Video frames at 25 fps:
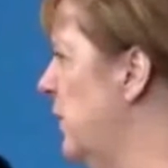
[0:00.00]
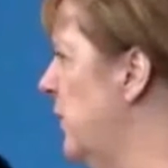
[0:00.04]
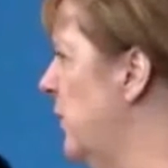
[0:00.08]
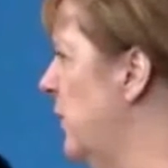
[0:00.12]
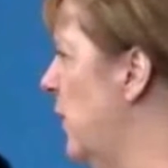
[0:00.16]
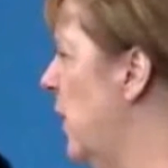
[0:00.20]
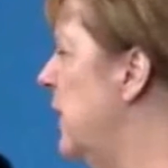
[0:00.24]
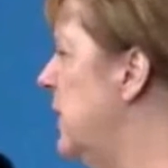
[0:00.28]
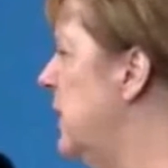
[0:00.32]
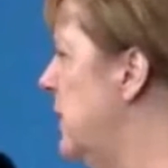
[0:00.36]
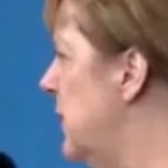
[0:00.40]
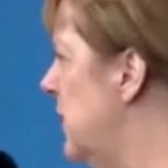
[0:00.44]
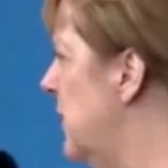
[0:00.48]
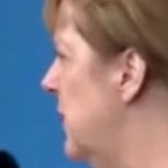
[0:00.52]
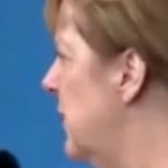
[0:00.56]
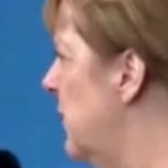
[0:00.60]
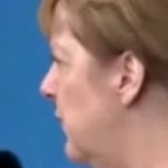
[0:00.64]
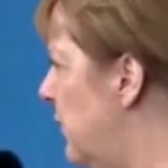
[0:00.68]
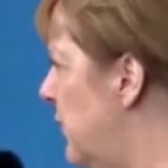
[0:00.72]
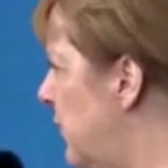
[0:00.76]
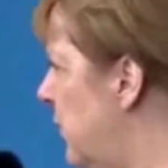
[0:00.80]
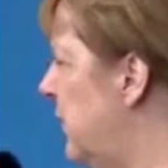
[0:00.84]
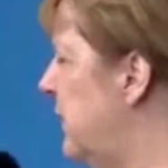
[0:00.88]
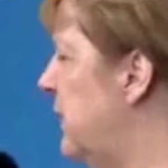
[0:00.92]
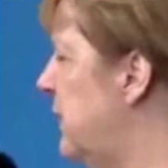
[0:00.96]
wurden sogar die
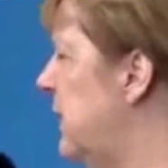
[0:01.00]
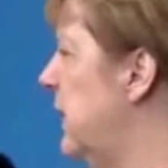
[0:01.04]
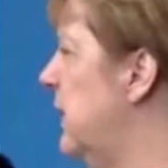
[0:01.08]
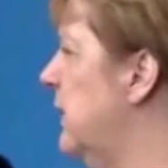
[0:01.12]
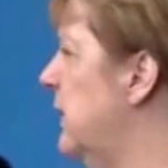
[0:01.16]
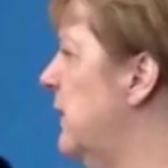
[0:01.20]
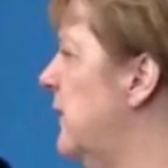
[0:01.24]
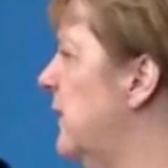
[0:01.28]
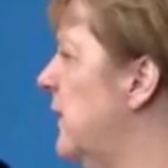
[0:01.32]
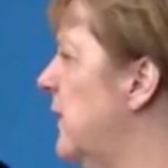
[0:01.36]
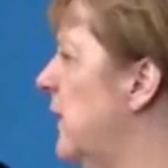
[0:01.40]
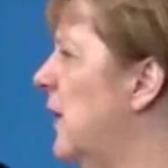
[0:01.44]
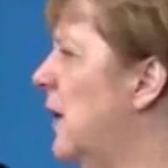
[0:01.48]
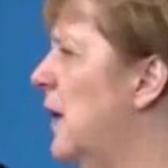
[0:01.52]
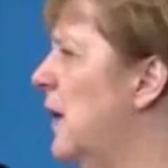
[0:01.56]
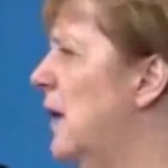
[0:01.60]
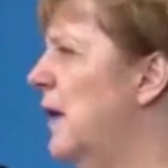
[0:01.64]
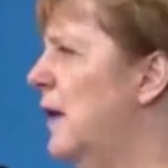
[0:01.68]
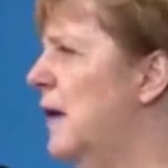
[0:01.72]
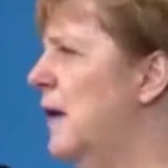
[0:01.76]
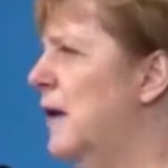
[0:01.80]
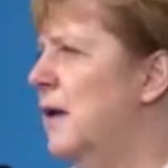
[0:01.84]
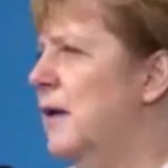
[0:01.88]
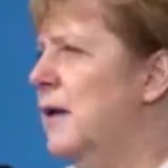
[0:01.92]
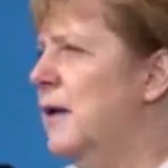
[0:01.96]

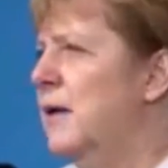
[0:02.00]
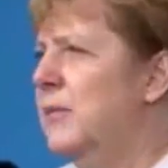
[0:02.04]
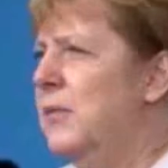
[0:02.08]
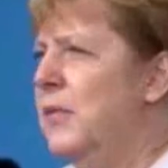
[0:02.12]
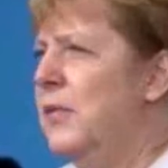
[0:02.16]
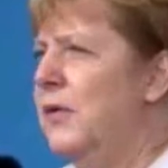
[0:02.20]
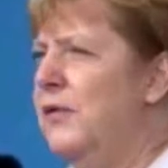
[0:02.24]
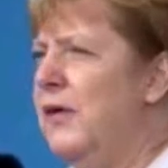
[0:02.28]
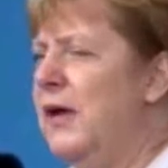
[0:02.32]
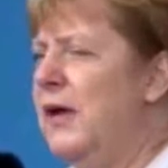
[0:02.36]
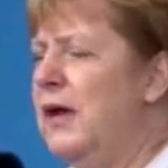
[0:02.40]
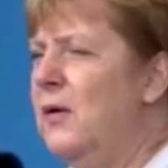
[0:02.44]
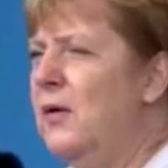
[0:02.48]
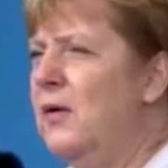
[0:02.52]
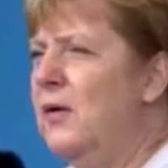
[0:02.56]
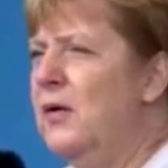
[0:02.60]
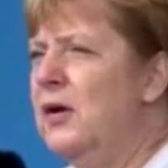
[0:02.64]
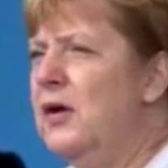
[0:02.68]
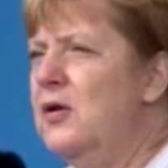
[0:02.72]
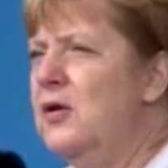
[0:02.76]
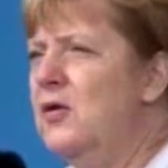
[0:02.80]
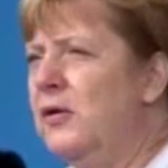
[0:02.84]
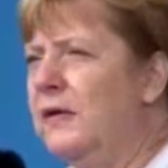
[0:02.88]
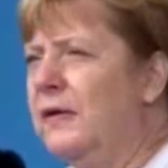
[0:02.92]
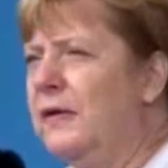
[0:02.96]
Flüchtlingsbewegungen
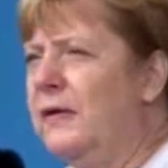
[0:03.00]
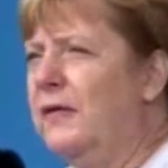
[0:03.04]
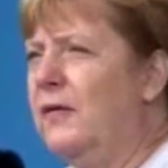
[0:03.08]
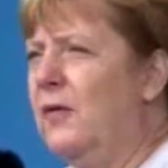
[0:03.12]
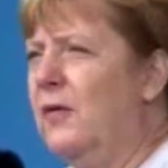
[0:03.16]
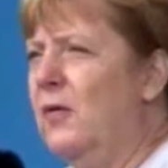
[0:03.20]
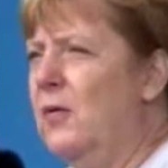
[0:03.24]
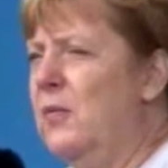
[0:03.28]
genutzt,